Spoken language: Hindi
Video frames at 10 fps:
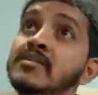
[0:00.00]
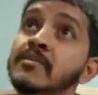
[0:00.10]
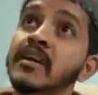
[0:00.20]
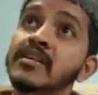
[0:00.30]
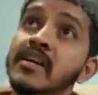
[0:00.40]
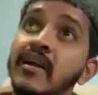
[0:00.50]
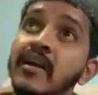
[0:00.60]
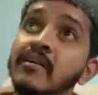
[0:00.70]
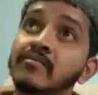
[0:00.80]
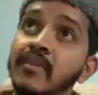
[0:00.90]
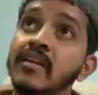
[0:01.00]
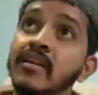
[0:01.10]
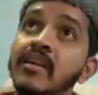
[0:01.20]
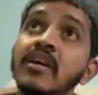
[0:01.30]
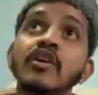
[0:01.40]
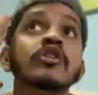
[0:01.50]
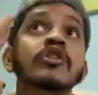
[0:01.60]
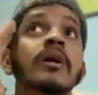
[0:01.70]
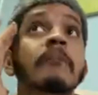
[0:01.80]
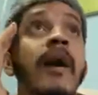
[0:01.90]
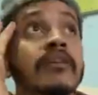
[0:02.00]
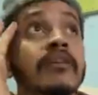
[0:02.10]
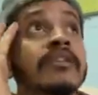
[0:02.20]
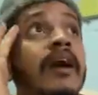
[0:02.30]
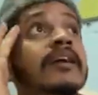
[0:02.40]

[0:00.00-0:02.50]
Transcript: तो बॉडी का बैलेंस बिगड़ जाता है नी